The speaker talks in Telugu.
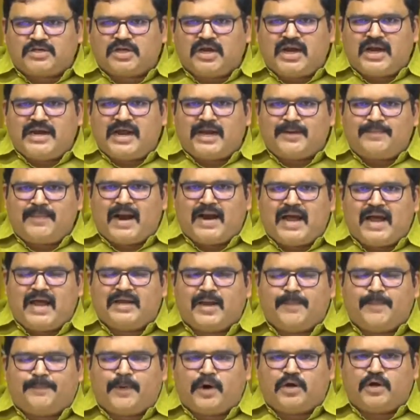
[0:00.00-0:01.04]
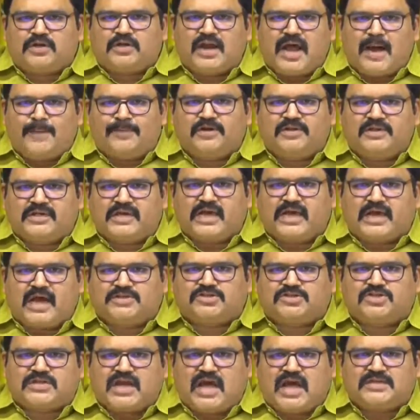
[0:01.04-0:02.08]
పోర్టుల నిర్మాణానికి పోర్టుల
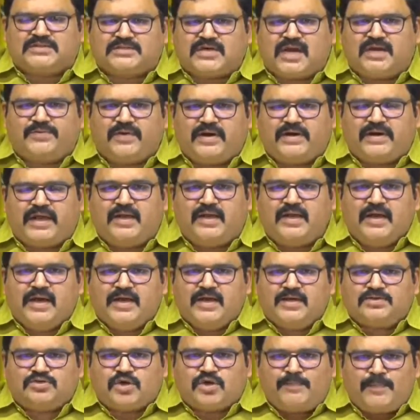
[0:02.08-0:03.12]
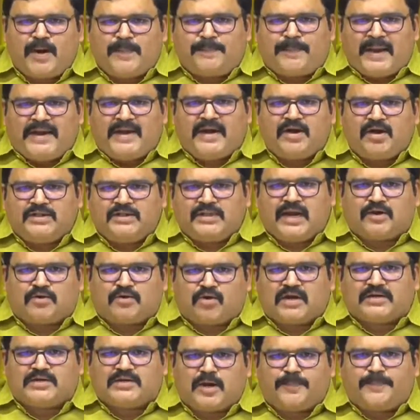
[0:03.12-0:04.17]
అభివృద్ధికి ఖర్చు చేయాల్సినటువంటి సొమ్ము పన్నెండు
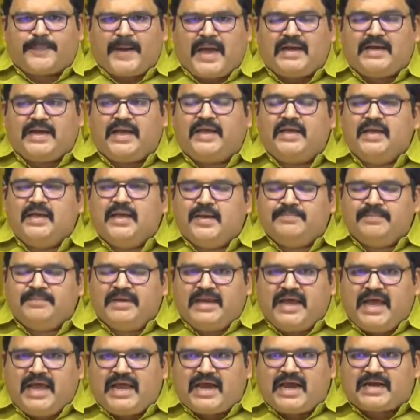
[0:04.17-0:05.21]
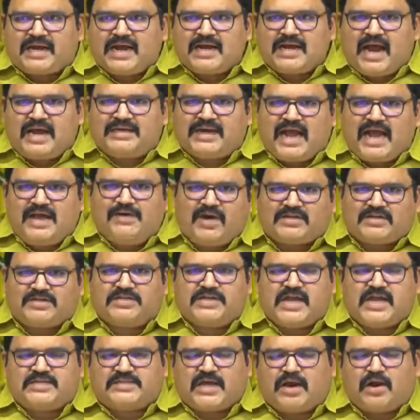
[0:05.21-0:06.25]
వందల కోట్ల రూపాయలని మీరు ఏ రకంగా
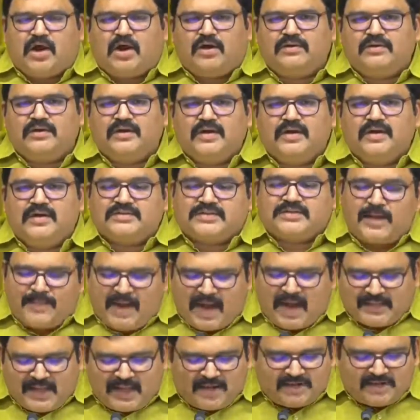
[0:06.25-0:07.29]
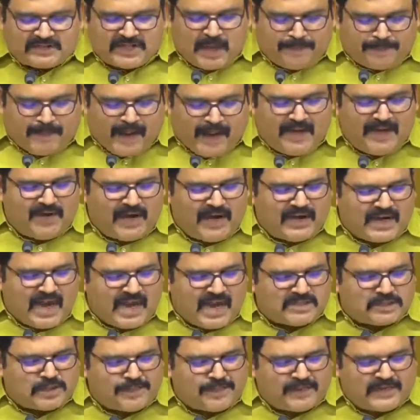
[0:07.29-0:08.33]
డైవర్ట్ చేశారో సమాధానం చెప్పాలి
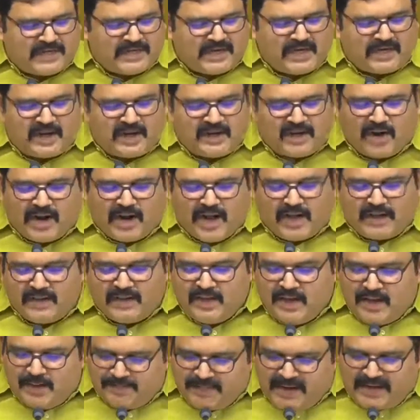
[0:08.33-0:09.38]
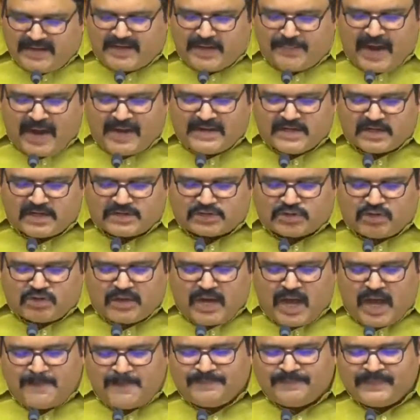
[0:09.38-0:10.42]
వాళ్ళ రాష్ట్ర ప్రజలకని కూడా మేము డిమాండ్
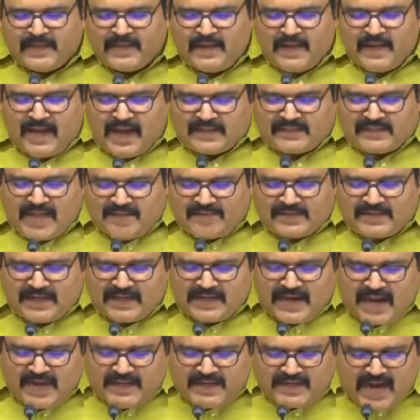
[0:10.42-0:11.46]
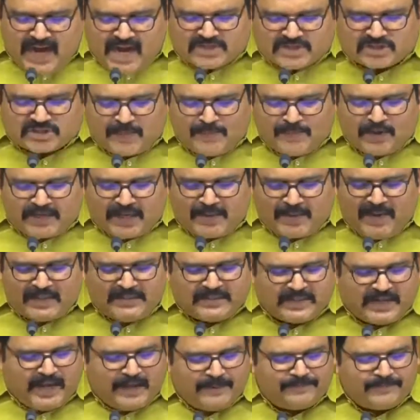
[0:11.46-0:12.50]
చేస్తున్నాం అదేవిధంగా ఈ రాష్ట్ర
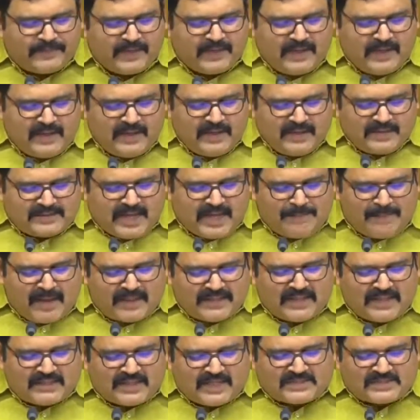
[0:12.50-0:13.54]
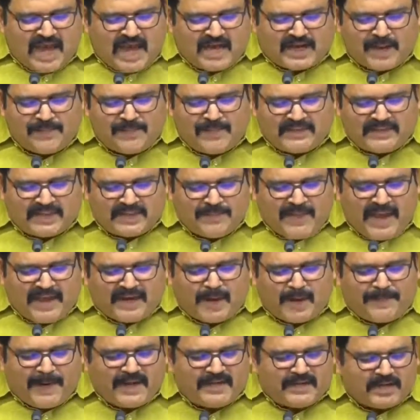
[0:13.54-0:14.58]
ముఖ్యమంత్రి సంబంధిత శాఖ మంత్రి
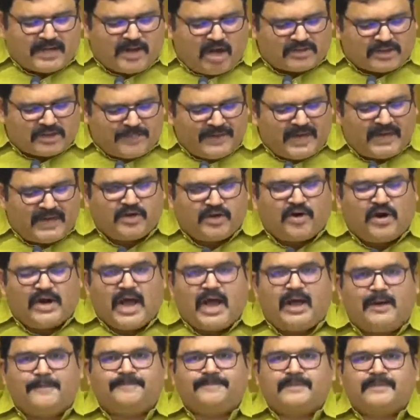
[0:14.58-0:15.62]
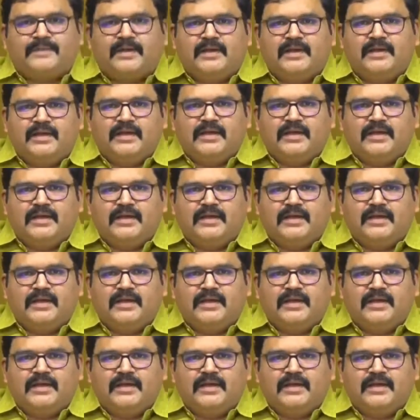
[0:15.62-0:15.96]
మేకపాటి గౌతమ్ రెడ్డి కూడా